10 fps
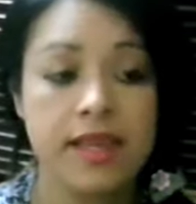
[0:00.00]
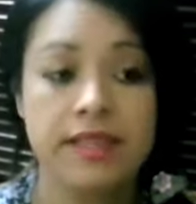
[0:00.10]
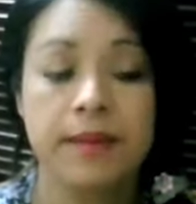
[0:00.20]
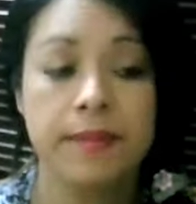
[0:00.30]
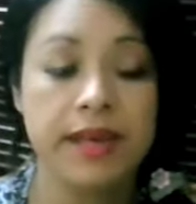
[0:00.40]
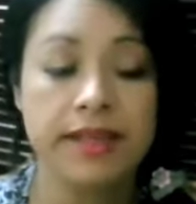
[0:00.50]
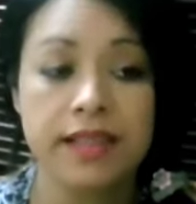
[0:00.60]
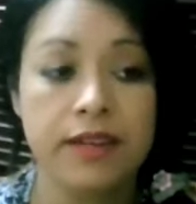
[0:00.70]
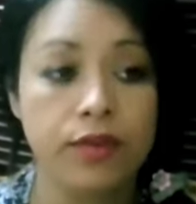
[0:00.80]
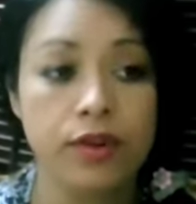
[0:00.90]
llamadas
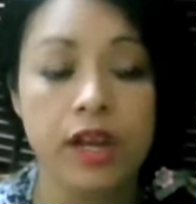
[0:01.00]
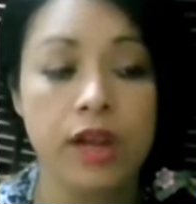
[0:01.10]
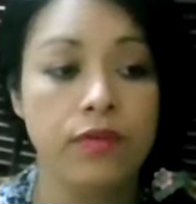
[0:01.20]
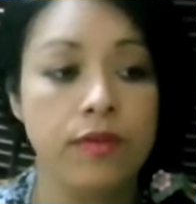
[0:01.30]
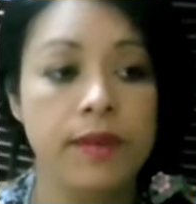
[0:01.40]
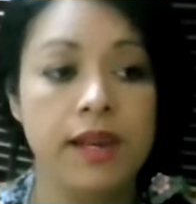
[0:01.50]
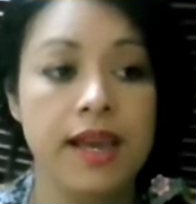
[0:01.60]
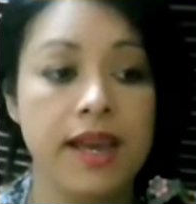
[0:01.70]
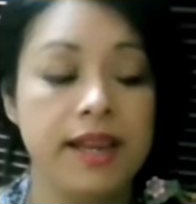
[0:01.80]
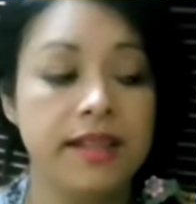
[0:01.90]
telefónicas a los
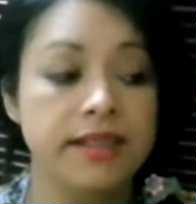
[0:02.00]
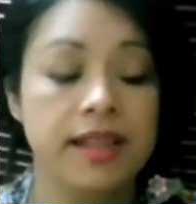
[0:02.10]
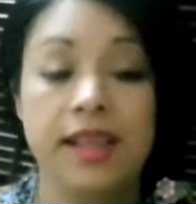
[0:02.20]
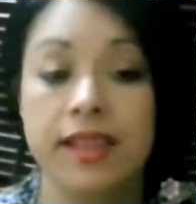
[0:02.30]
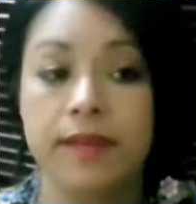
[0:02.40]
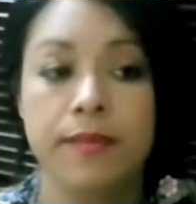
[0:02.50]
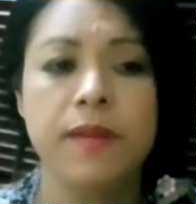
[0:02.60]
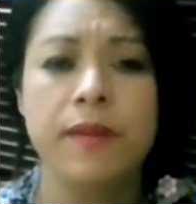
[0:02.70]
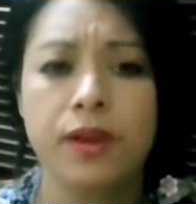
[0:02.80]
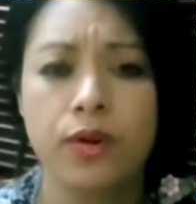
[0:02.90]
familiares, la gente
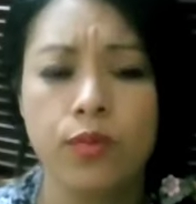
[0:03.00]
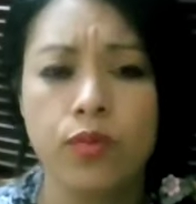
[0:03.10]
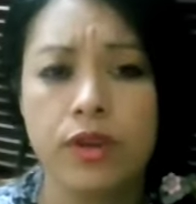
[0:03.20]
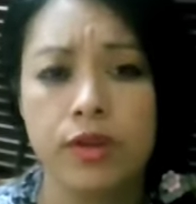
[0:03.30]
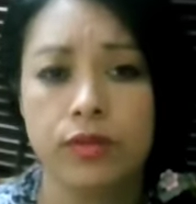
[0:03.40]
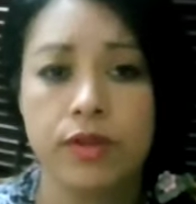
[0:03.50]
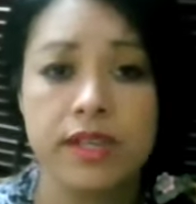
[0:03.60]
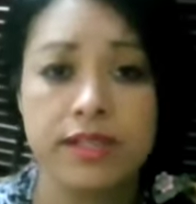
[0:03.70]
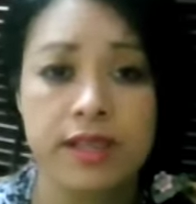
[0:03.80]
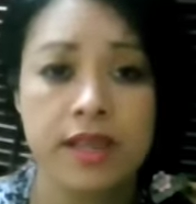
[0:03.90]
misma que nos busca y nos
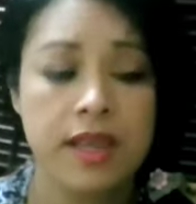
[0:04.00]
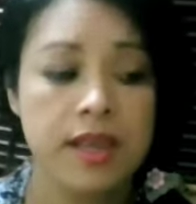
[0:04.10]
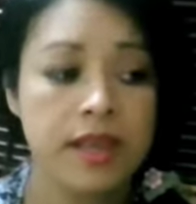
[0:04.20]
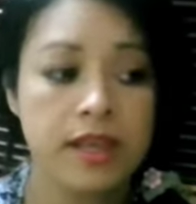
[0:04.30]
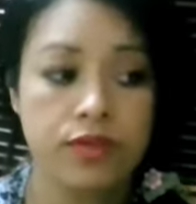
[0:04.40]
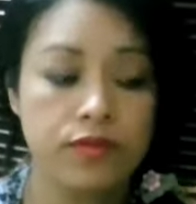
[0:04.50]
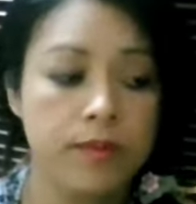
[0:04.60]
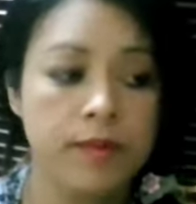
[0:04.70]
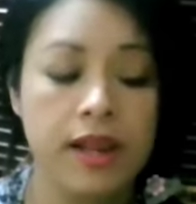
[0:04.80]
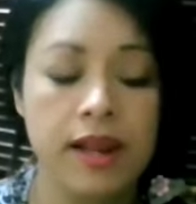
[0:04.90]
dice que su
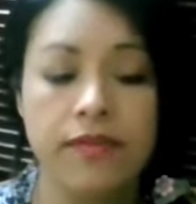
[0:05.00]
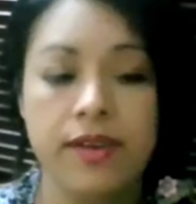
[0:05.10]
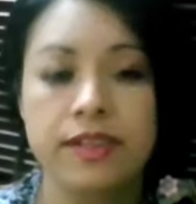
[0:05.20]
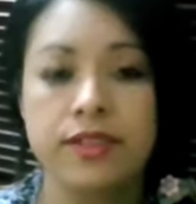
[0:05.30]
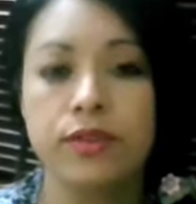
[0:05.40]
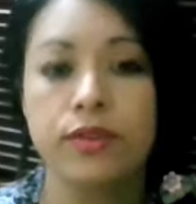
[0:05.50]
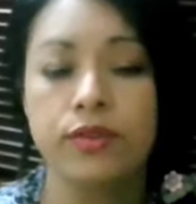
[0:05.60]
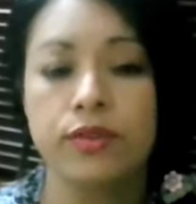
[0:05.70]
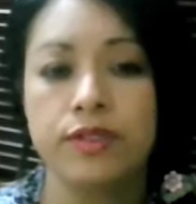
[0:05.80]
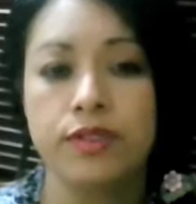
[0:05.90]
familiar ha fallecido
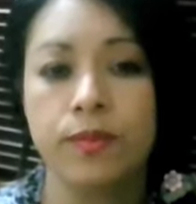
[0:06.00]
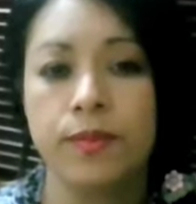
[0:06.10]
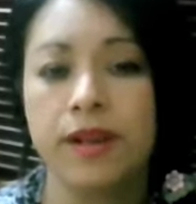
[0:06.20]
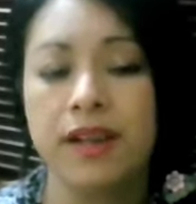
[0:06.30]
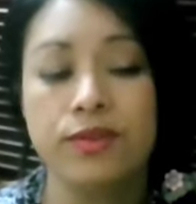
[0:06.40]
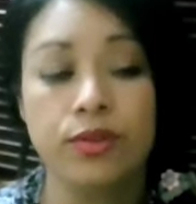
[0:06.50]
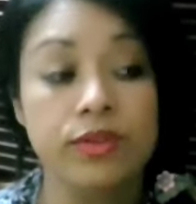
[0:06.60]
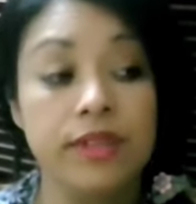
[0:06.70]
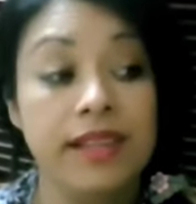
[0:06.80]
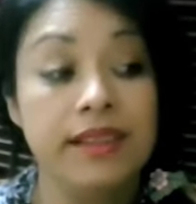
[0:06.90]
dentro del centro penal.
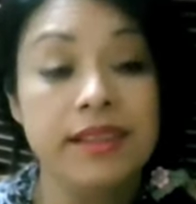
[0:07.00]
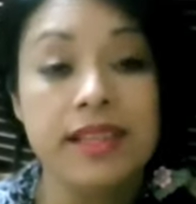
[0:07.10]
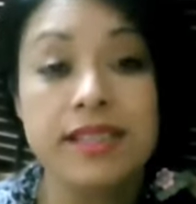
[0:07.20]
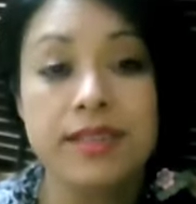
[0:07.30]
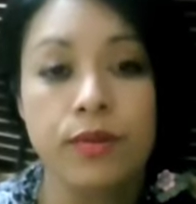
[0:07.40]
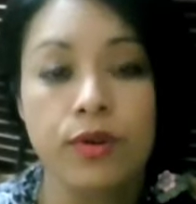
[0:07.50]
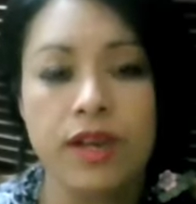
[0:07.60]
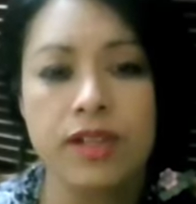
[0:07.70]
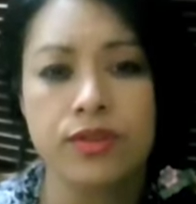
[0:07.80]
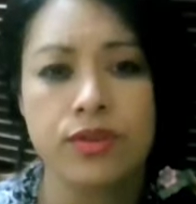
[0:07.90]
Son tantísimos
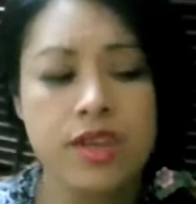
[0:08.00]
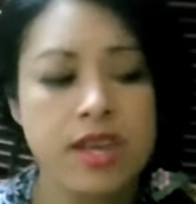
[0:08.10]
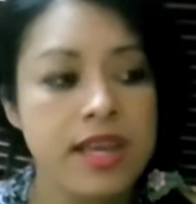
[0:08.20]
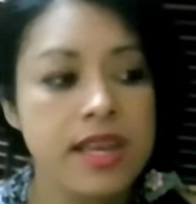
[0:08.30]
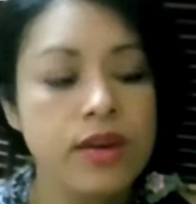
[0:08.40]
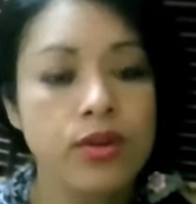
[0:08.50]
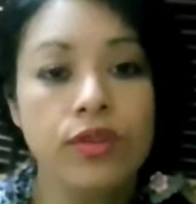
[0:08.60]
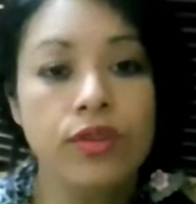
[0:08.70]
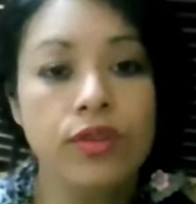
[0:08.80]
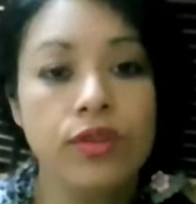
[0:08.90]
casos y no